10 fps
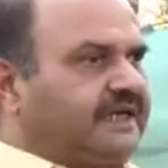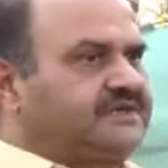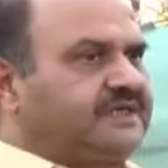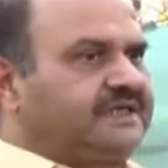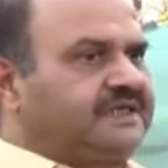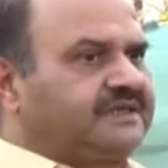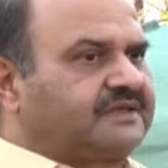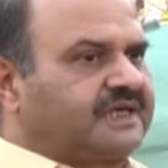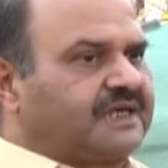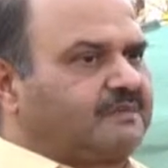एक्चुअली ये
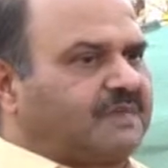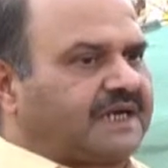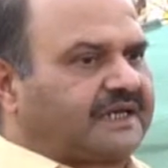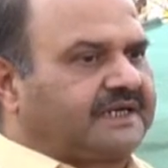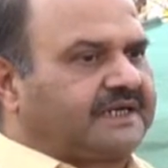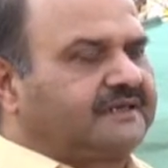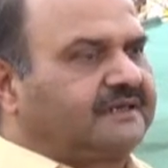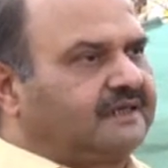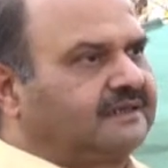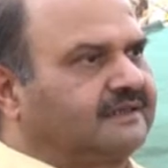सारा मार्केटिंग
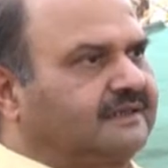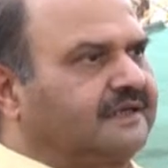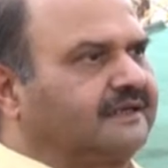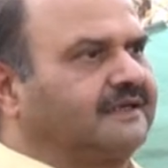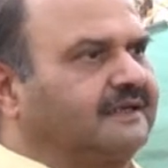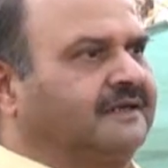का खेल है